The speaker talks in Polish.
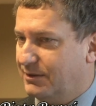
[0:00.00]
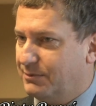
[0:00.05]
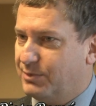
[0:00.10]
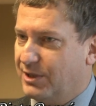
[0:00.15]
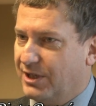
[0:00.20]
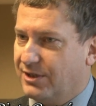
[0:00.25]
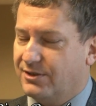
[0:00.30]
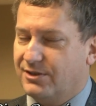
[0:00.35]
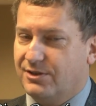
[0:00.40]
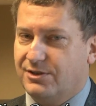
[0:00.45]

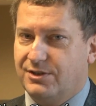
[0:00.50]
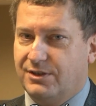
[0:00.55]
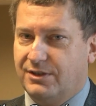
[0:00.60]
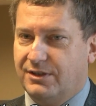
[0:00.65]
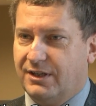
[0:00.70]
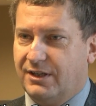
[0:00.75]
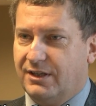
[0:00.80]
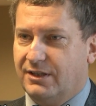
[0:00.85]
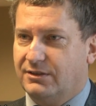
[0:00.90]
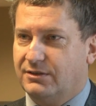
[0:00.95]
sprzeczność
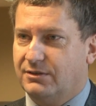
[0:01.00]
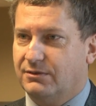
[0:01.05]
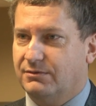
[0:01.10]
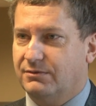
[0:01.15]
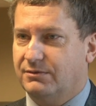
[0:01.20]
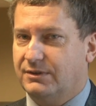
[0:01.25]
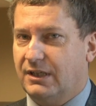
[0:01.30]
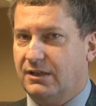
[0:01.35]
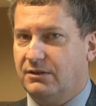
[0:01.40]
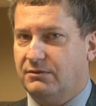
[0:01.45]

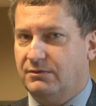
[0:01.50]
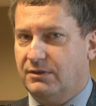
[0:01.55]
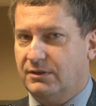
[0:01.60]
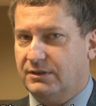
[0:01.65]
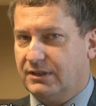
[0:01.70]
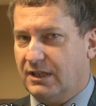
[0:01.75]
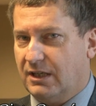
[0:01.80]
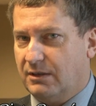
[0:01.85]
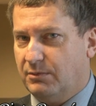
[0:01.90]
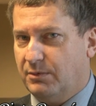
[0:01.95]
interesów zarówno
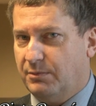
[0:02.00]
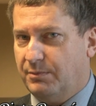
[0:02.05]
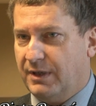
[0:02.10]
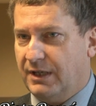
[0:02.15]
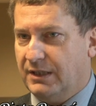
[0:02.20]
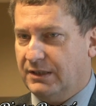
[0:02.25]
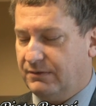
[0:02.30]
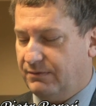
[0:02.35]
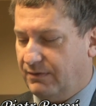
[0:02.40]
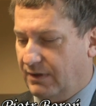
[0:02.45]
Skarbu
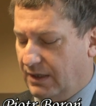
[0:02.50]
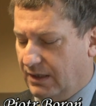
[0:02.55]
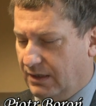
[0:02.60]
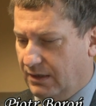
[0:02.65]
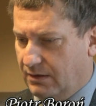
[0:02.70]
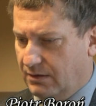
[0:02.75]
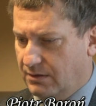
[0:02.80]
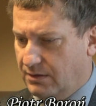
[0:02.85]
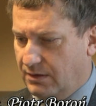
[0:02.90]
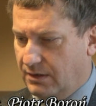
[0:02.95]
Państwa, jak
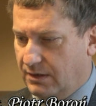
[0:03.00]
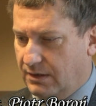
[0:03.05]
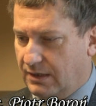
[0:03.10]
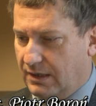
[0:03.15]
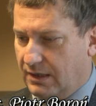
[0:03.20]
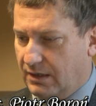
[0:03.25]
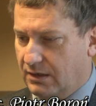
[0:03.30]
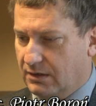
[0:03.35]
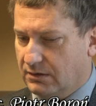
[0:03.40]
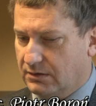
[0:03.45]
i rodziny
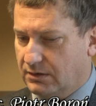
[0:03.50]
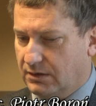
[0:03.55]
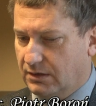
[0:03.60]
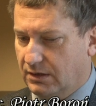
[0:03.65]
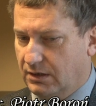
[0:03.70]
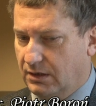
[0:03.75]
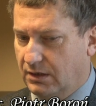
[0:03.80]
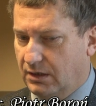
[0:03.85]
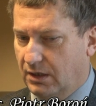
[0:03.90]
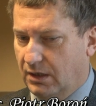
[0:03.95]

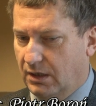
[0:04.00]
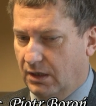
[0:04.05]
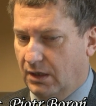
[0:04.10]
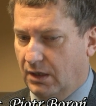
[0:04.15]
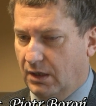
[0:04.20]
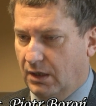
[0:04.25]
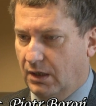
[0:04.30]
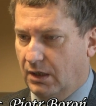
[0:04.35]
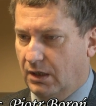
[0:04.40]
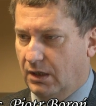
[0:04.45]
Tarnowskich.
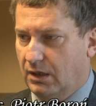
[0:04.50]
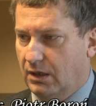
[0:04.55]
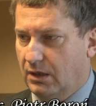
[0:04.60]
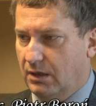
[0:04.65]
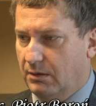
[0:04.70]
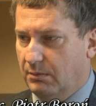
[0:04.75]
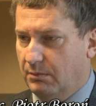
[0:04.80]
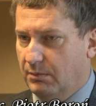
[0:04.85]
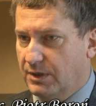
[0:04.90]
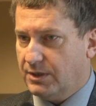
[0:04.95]

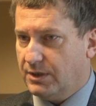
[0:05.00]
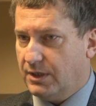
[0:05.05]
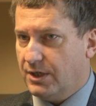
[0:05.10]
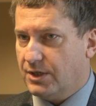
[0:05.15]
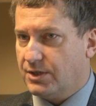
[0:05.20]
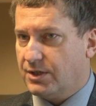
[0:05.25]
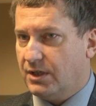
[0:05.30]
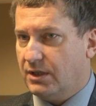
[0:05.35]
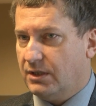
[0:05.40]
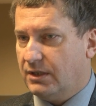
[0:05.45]
Y,
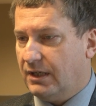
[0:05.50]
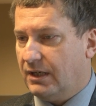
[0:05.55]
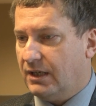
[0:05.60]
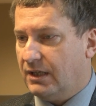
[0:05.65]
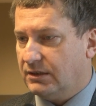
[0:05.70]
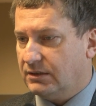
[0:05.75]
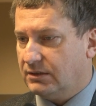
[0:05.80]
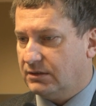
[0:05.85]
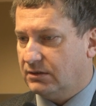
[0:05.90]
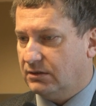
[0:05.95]
myślę, że
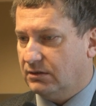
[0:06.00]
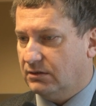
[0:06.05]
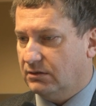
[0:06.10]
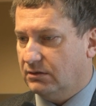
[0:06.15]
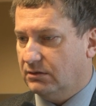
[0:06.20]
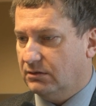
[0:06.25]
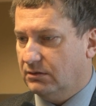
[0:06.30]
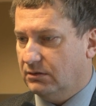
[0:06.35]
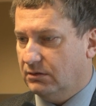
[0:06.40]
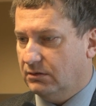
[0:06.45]
teraz
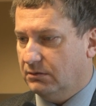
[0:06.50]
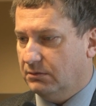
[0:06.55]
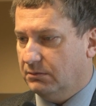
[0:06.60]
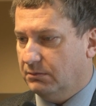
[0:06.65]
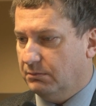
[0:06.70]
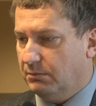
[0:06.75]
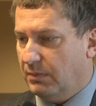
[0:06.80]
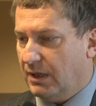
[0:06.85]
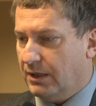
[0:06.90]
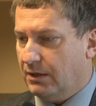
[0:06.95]
y,
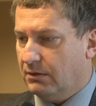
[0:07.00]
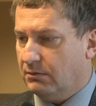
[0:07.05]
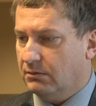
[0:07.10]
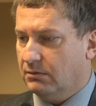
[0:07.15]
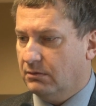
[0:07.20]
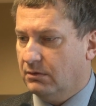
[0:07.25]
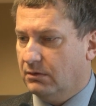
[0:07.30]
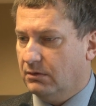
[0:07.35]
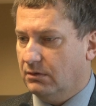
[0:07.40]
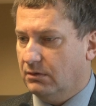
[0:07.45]

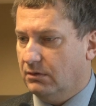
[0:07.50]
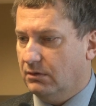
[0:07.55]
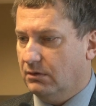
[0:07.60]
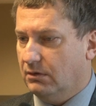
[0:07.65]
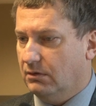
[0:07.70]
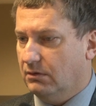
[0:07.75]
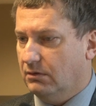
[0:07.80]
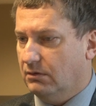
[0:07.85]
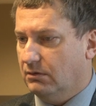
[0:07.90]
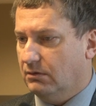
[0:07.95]
mają
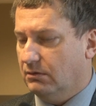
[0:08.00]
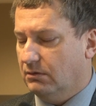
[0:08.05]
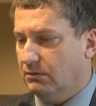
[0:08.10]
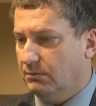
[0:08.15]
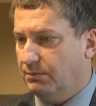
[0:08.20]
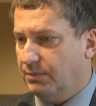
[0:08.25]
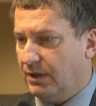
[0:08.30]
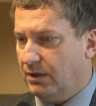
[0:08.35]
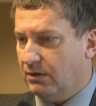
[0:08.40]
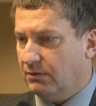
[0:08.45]

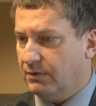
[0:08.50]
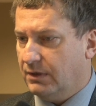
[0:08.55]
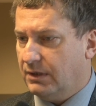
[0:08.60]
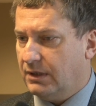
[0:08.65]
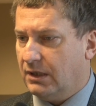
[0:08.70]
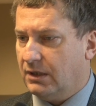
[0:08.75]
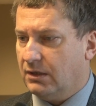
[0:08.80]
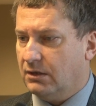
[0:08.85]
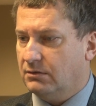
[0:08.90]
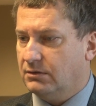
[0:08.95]
y, panowie
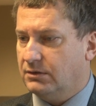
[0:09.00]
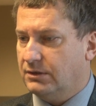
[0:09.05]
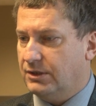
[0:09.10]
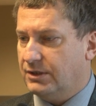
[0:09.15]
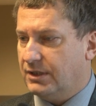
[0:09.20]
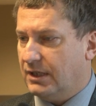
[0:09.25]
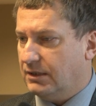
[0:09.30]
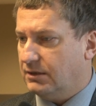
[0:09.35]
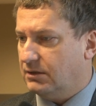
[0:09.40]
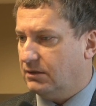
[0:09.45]
Tarnowscy
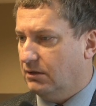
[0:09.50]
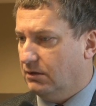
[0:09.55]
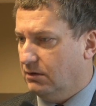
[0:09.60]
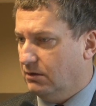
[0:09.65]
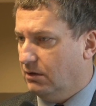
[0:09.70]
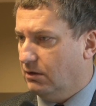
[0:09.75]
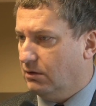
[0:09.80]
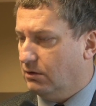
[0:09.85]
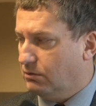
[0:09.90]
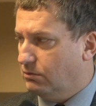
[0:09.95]
czas
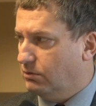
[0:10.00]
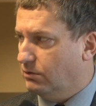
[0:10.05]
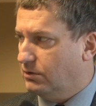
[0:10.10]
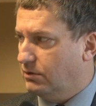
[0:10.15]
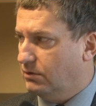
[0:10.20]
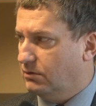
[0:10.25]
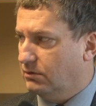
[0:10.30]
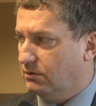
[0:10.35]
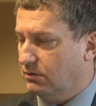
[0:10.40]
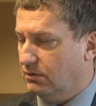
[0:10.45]
do roku,
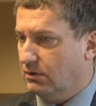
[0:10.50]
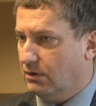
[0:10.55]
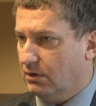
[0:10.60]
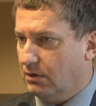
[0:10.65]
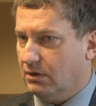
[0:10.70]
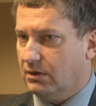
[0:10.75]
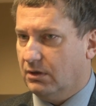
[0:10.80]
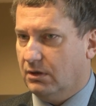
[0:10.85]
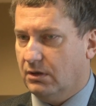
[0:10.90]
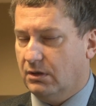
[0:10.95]

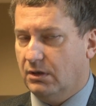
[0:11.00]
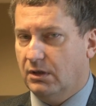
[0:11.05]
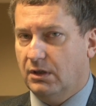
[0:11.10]
rok